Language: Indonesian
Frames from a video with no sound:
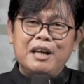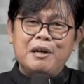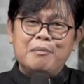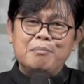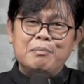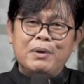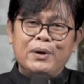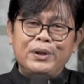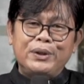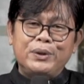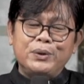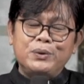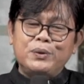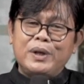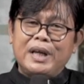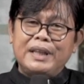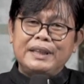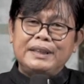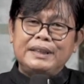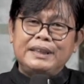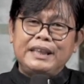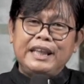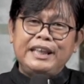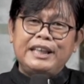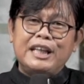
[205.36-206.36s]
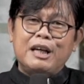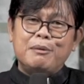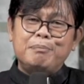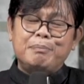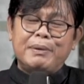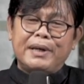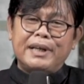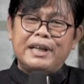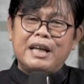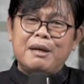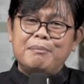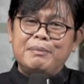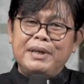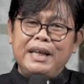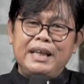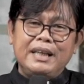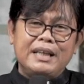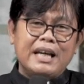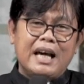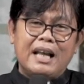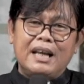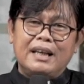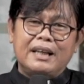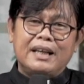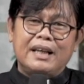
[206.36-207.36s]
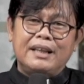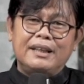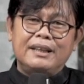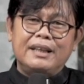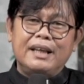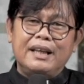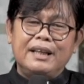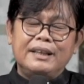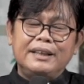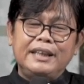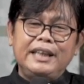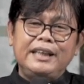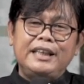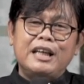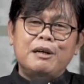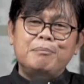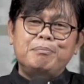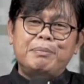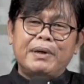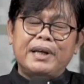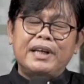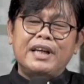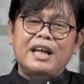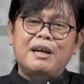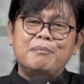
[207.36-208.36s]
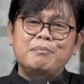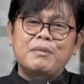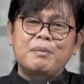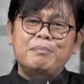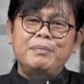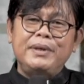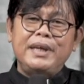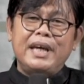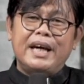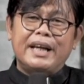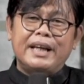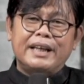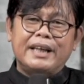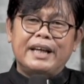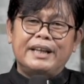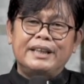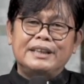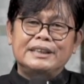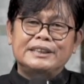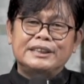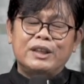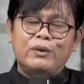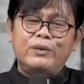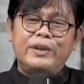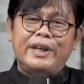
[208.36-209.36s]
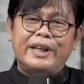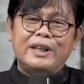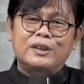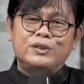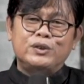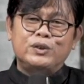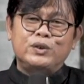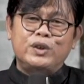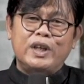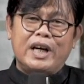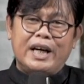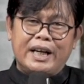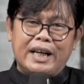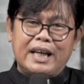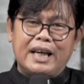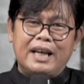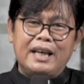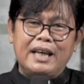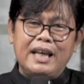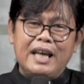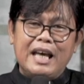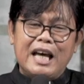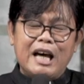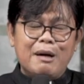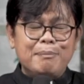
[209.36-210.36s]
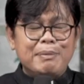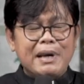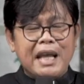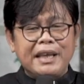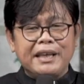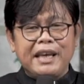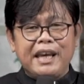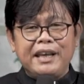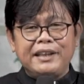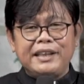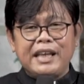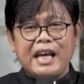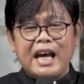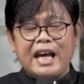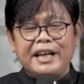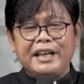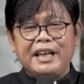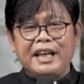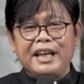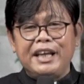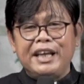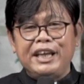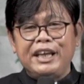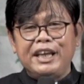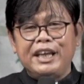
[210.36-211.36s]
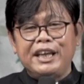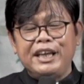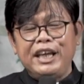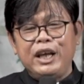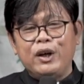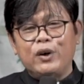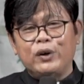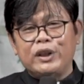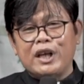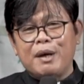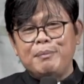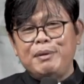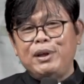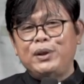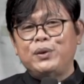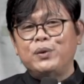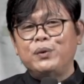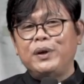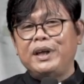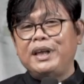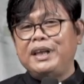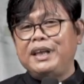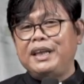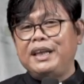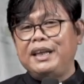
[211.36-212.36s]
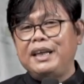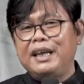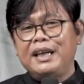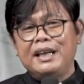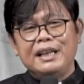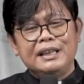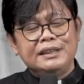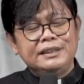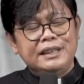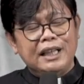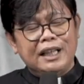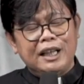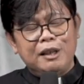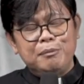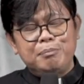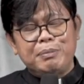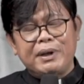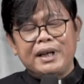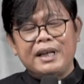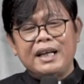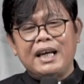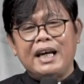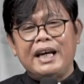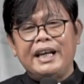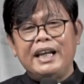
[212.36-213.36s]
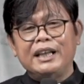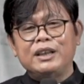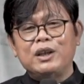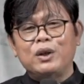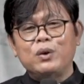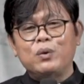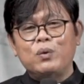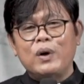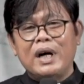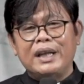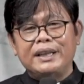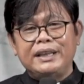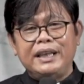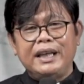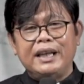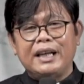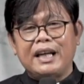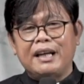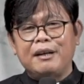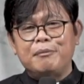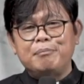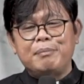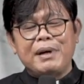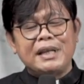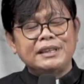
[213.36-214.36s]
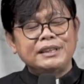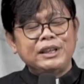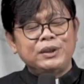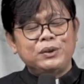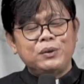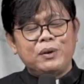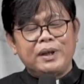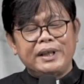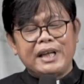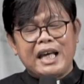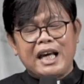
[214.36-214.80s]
bahwa Tuhan tidak pernah meninggalkan, tidak pernah membiarkan saudara-saudara. Apalagi kita yang ada di Kota Bitung ini, jangan pernah ada kekhawatiran. Pasti Tuhan